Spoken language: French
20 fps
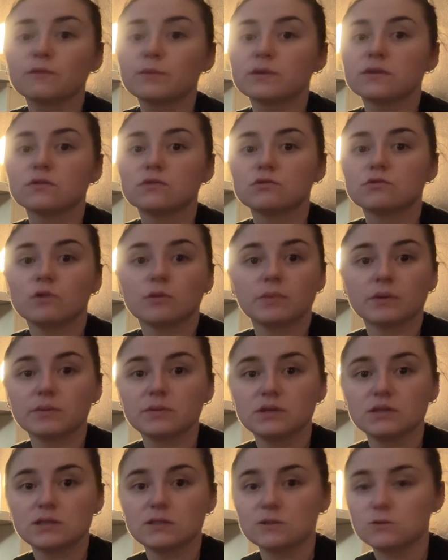parce que je vois pas
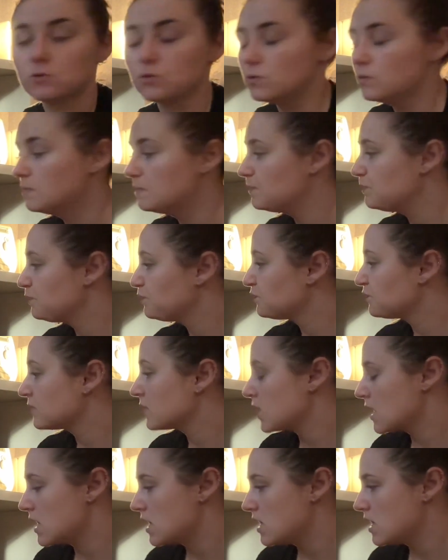mes tissus.
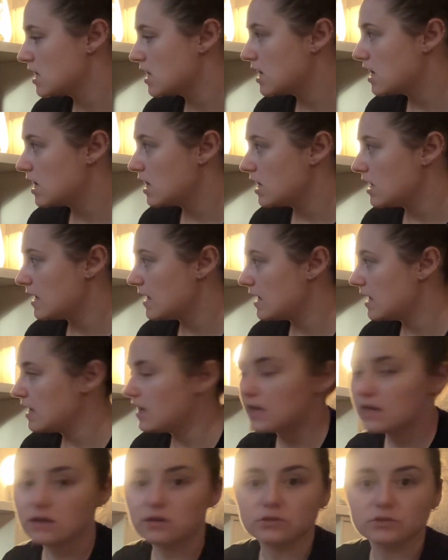
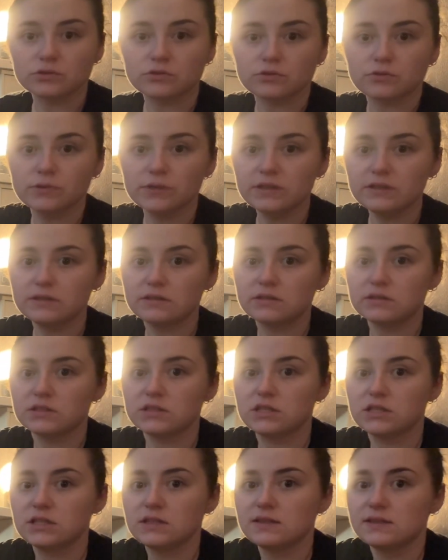Et ensuite,
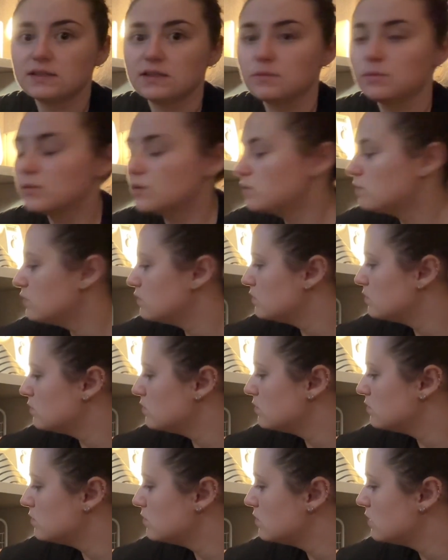j'ai ces
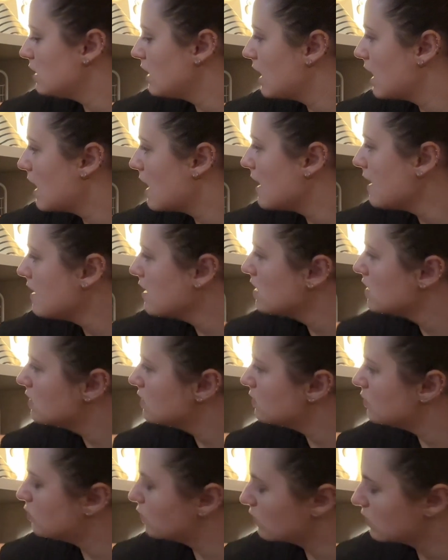meubles-là.
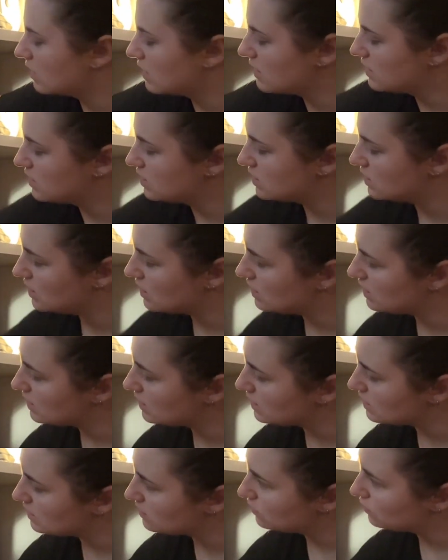Donc là, j'ai
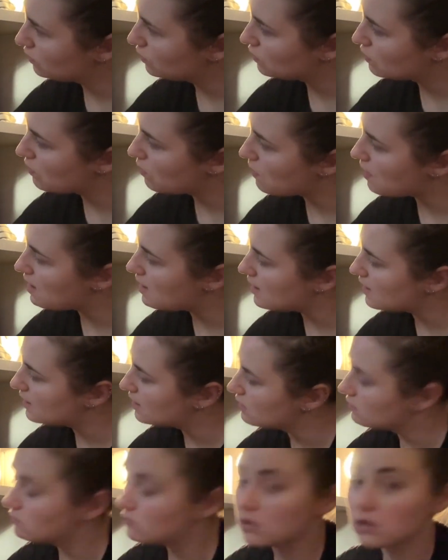les
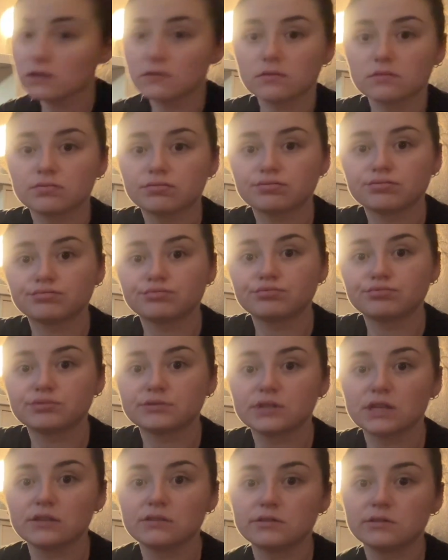trois... Voilà, ça